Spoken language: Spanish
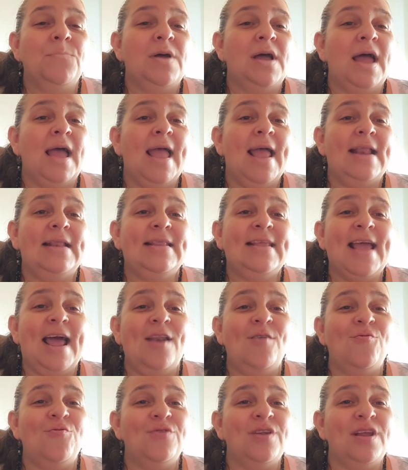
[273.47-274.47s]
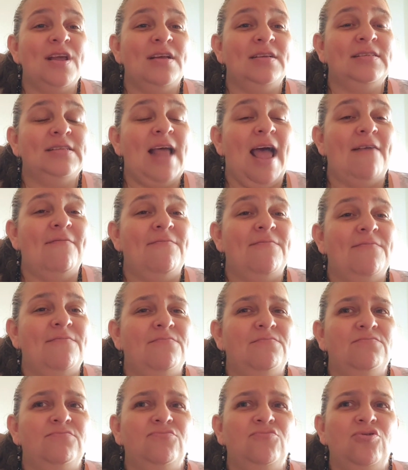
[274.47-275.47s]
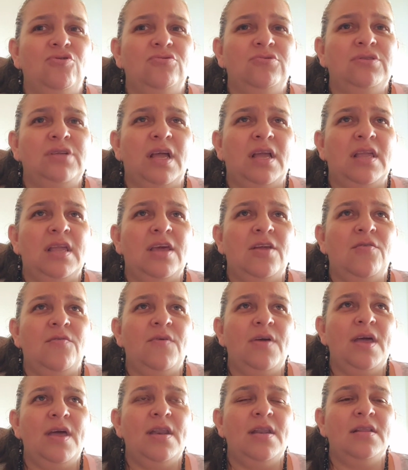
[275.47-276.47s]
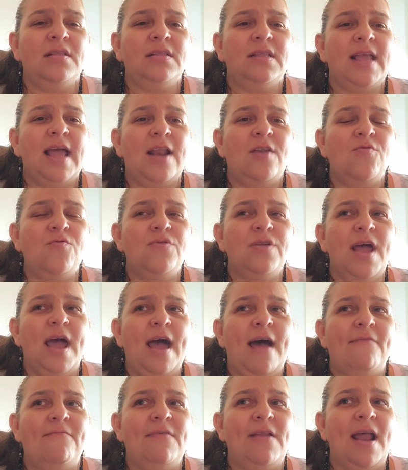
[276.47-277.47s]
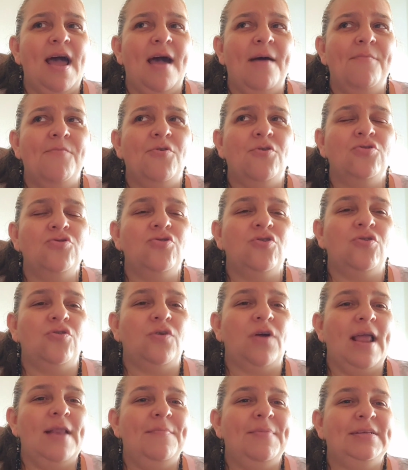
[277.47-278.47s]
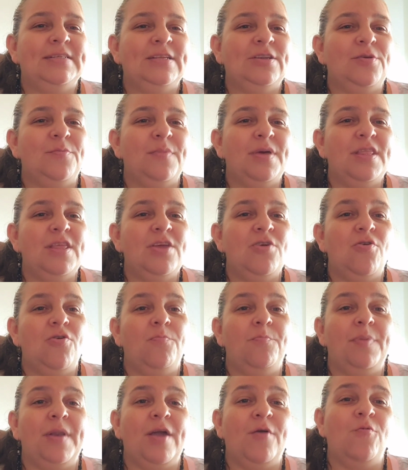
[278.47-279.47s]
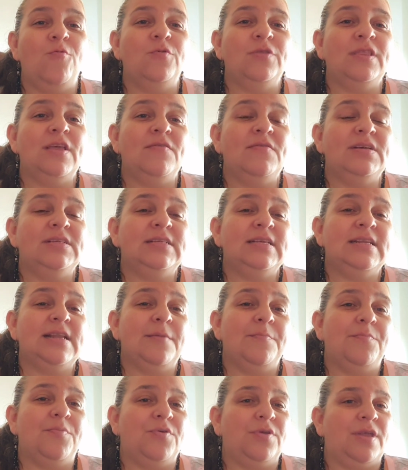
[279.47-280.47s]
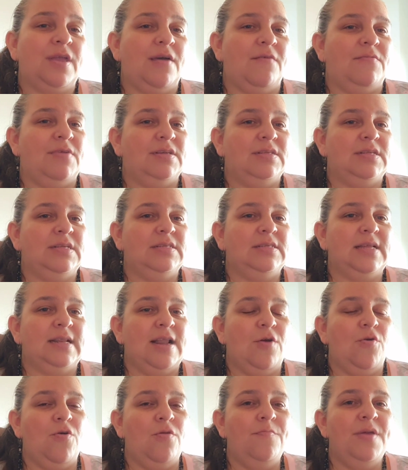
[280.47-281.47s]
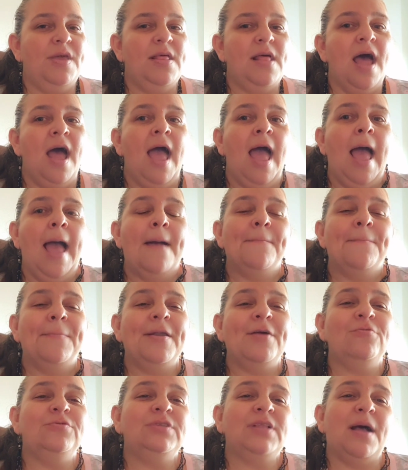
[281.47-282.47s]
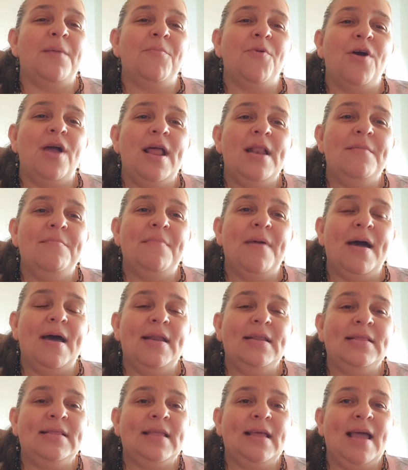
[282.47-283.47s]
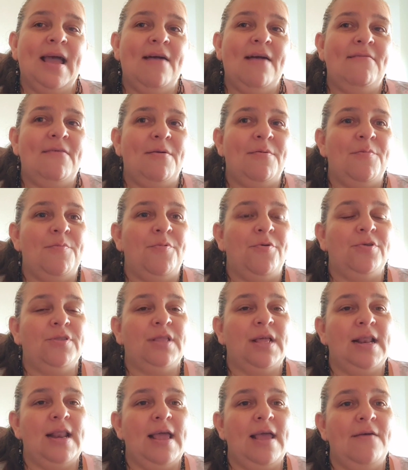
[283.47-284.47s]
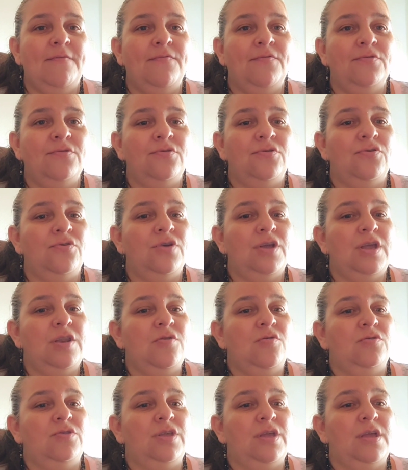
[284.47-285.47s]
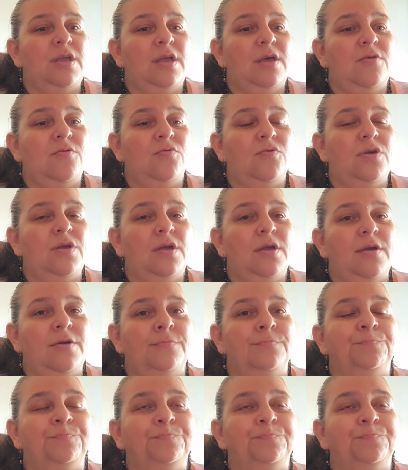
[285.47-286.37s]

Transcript: El día lunes, no sé, quiero ver, día lunes hablamos, no. El vecino me dijo, pregunte vecina porque a veces se les olvida. Preguntamos el martes, hablamos por teléfono y nos dijeron que,